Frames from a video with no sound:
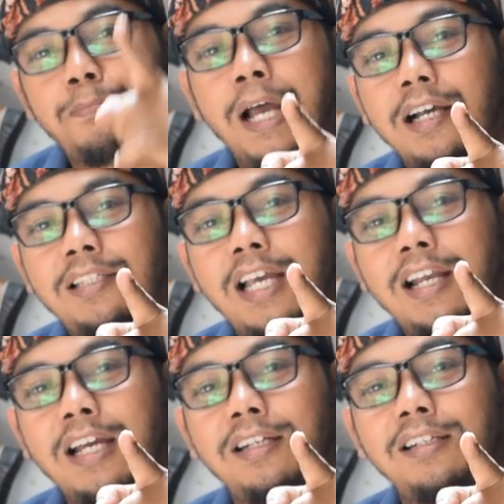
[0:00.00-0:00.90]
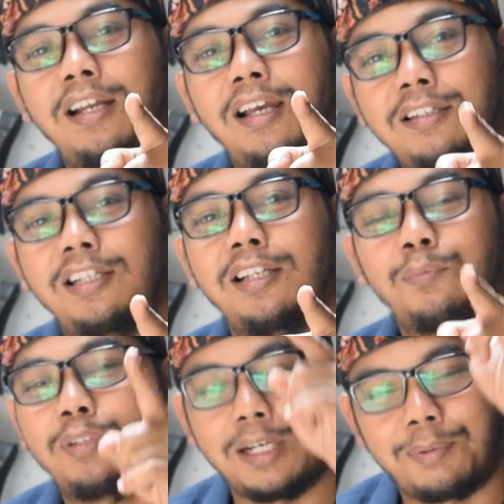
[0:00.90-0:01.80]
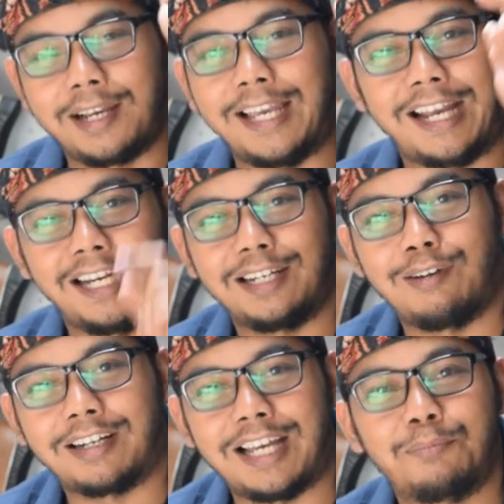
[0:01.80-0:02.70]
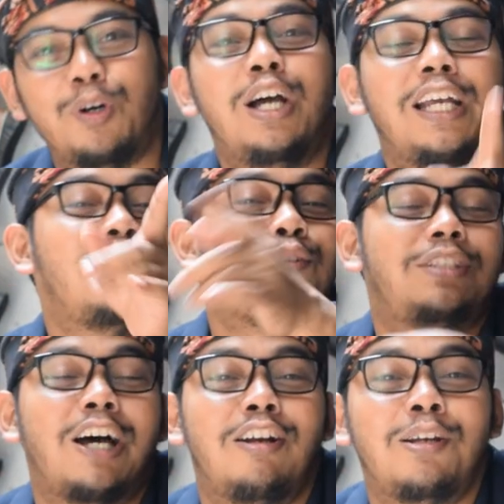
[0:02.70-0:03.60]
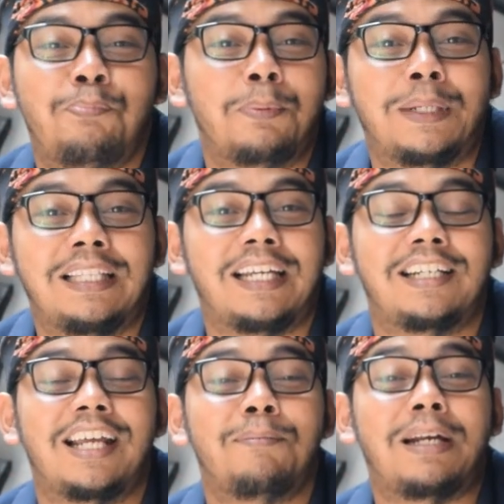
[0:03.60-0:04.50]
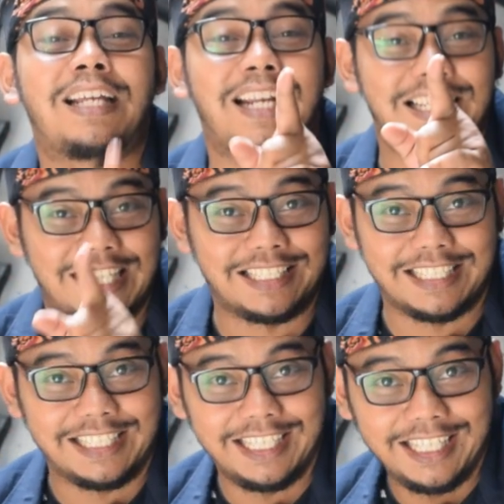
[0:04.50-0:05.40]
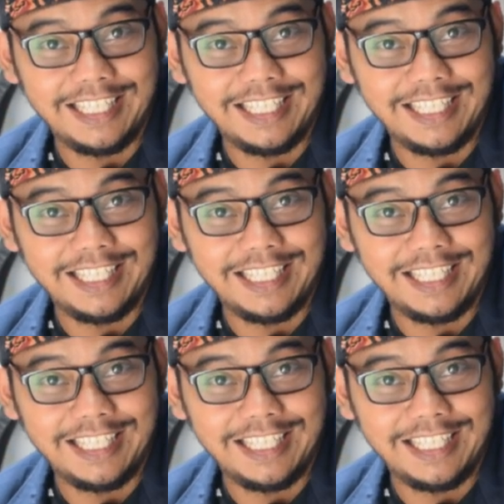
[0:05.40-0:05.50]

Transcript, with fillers: bahagiakan dirimu dan bahagiakan keluargamu itu jauh lebih penting daripada resesi